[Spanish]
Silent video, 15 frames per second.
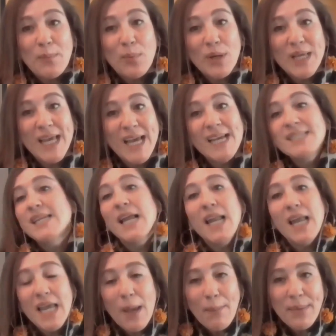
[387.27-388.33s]
porque esa
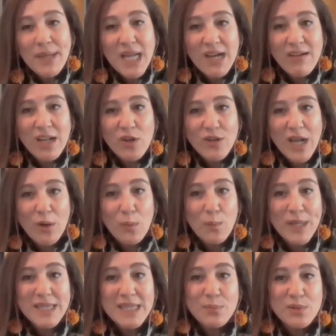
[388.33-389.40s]
ley aspiraba a lograr un
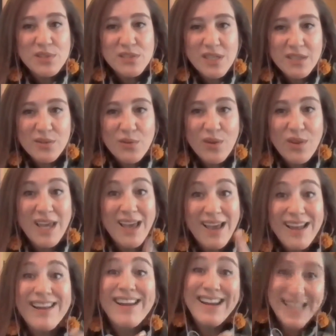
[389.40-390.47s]
20%
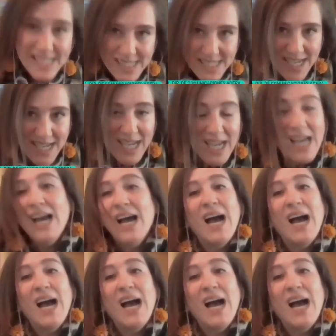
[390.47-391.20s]
de RNC